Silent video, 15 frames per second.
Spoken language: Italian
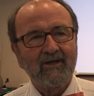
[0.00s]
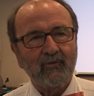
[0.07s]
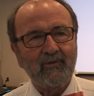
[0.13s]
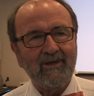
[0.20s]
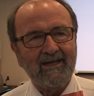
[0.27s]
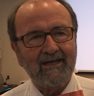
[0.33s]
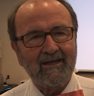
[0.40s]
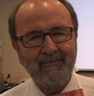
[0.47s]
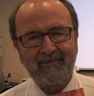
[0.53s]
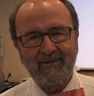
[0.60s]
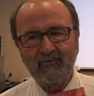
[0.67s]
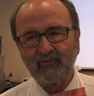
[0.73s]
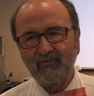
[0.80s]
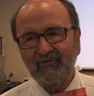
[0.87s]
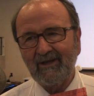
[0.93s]
qui a
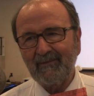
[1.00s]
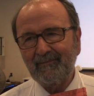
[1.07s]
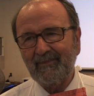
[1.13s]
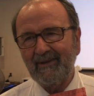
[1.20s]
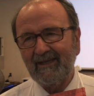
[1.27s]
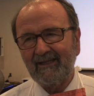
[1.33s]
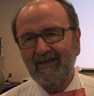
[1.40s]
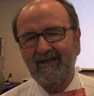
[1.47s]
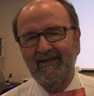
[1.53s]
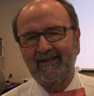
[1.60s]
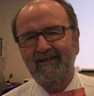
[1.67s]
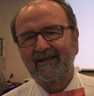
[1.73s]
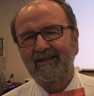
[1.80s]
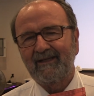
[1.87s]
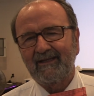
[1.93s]
Lampedusa
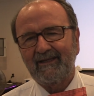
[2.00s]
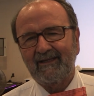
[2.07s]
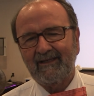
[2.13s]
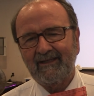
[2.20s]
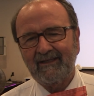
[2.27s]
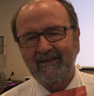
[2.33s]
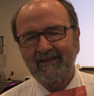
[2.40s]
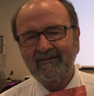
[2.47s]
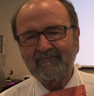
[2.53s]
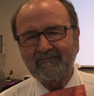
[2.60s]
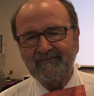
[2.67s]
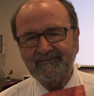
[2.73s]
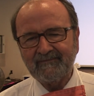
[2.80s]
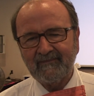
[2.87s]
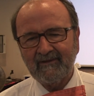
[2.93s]
per
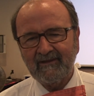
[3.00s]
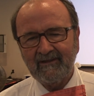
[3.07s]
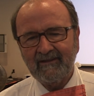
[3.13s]
ehm,